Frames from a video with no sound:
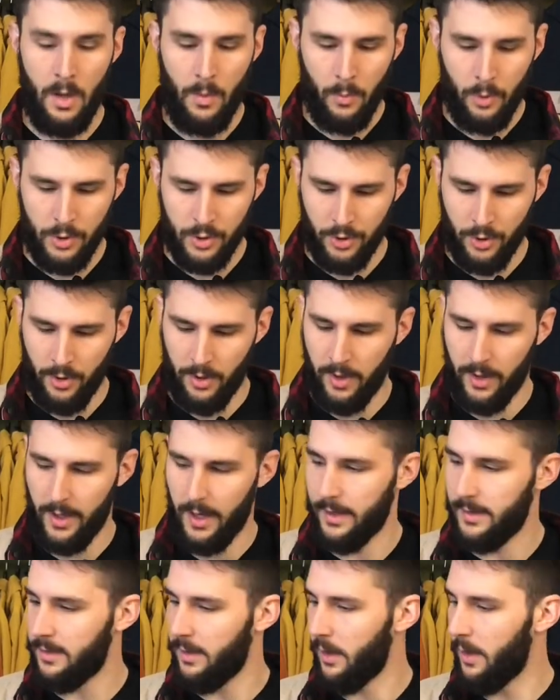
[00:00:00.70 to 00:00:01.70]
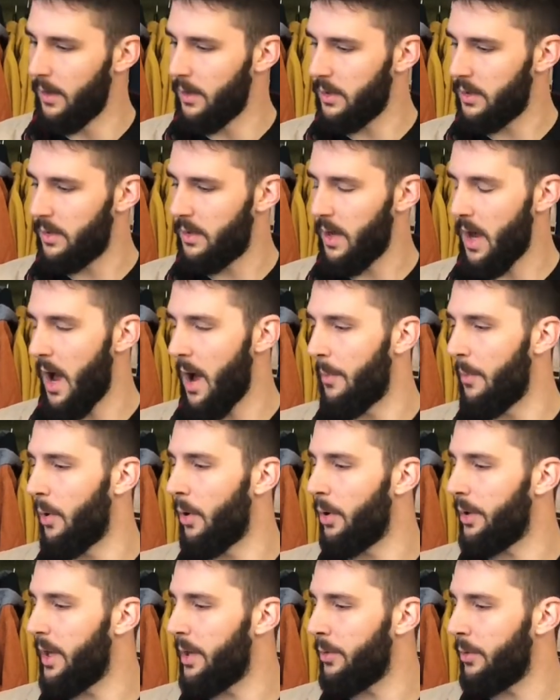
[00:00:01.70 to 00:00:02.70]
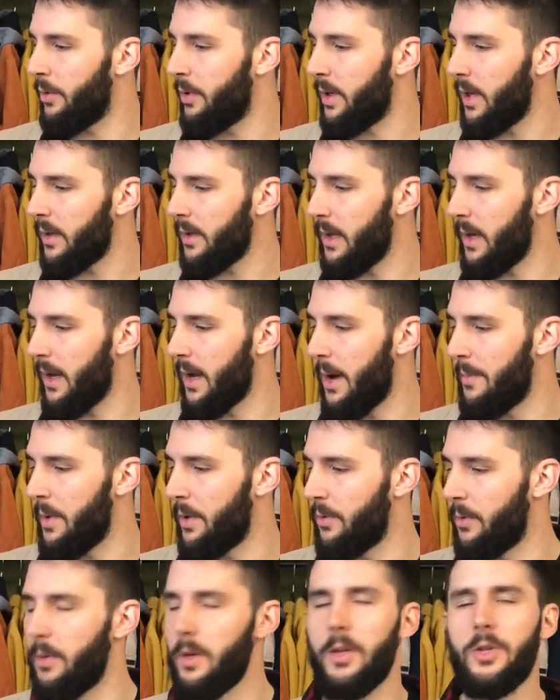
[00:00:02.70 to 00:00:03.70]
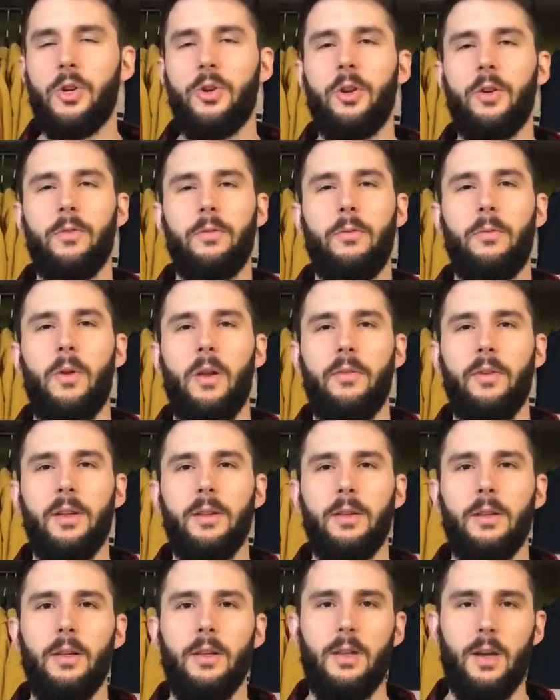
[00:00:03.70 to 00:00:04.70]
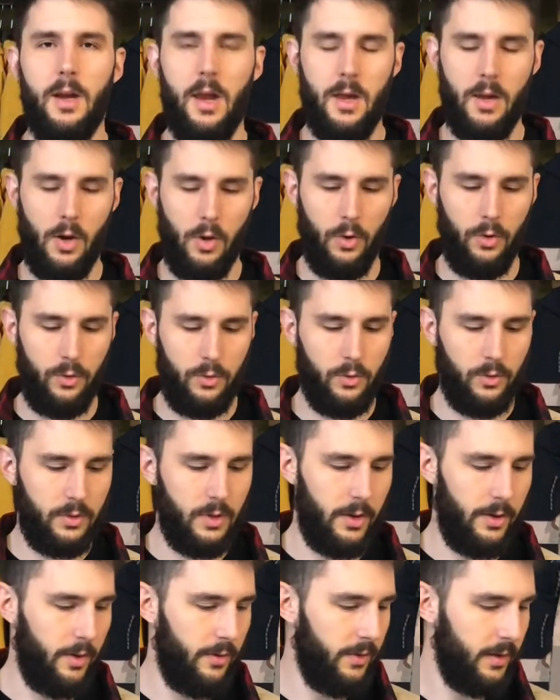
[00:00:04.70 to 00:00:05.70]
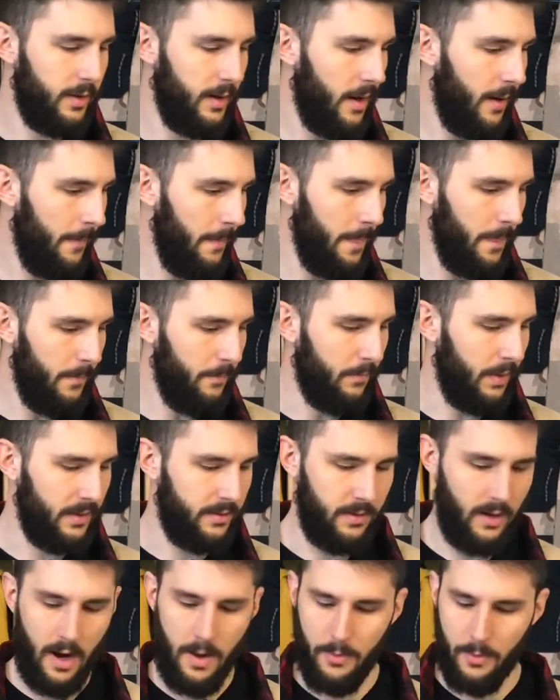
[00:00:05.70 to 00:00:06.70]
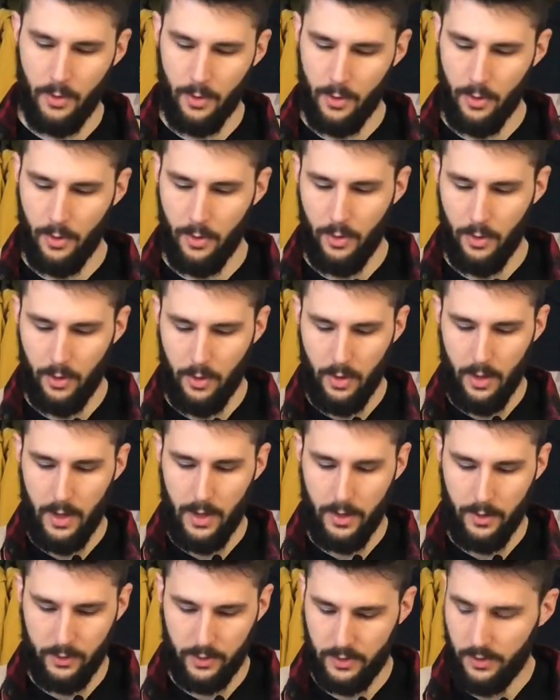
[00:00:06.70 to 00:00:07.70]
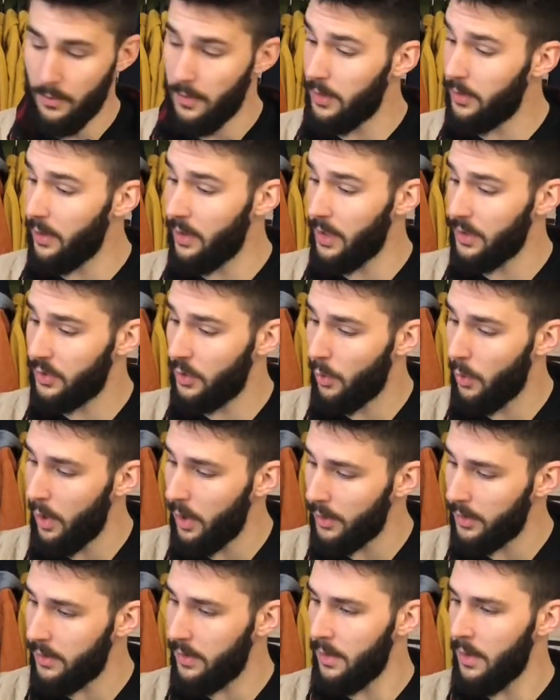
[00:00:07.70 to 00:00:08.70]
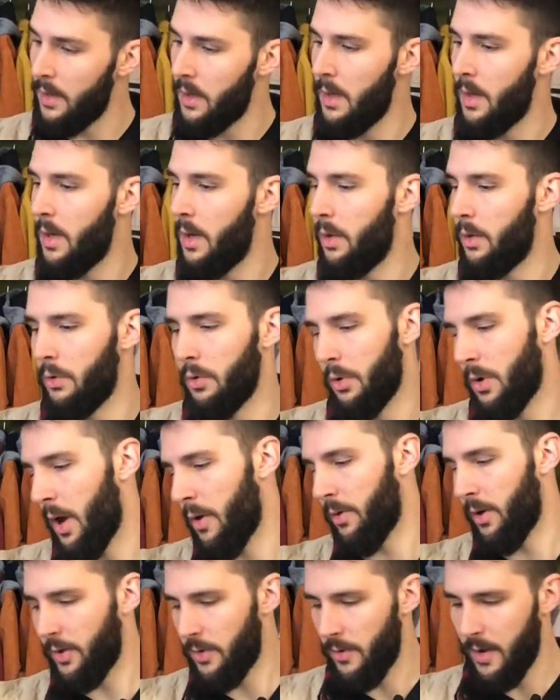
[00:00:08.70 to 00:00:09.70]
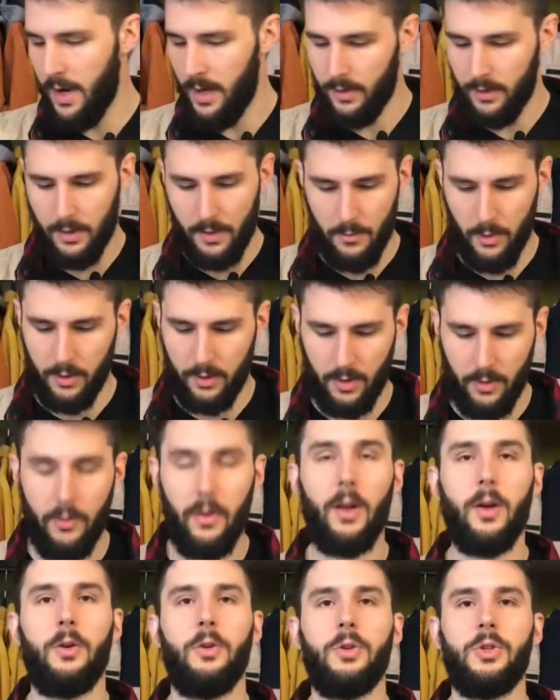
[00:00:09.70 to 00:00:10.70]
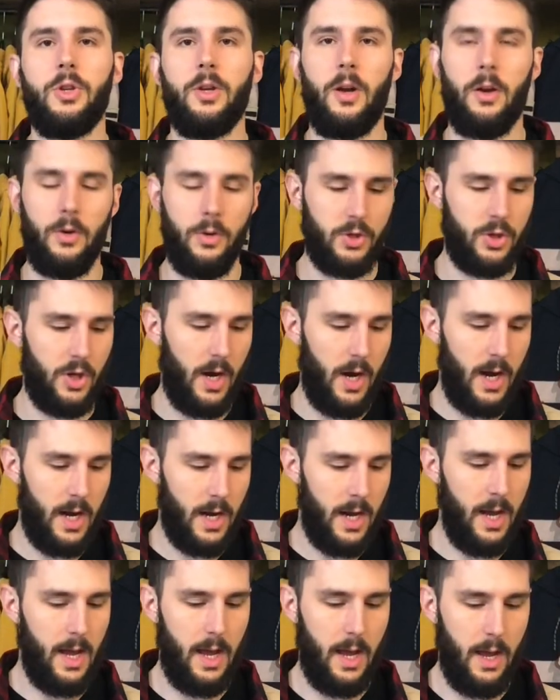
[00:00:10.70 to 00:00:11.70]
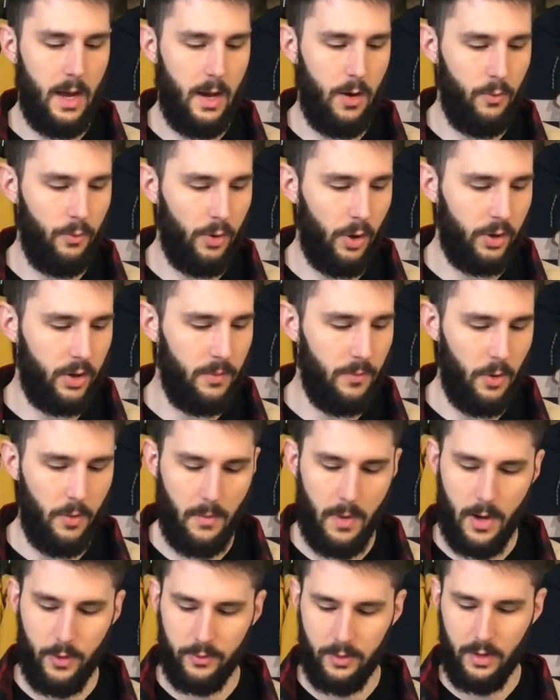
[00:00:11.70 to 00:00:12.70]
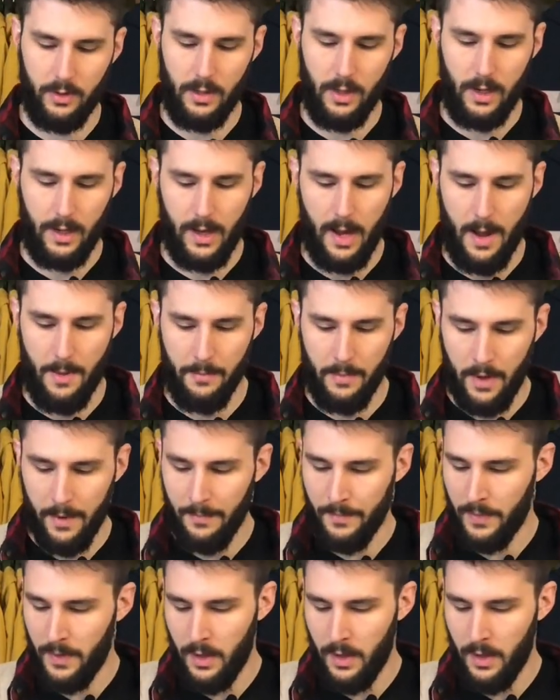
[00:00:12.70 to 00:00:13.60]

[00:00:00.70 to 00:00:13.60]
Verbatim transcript: Buongiorno ragazzi, stiamo dando un'occhiata alla gamma 2019-2020 di Drake con tutte le novità. Passiamo eh, in questo momento alla squad, non è una new entry, molti di voi la conosceranno già, è un ottimo il mountain della gamma.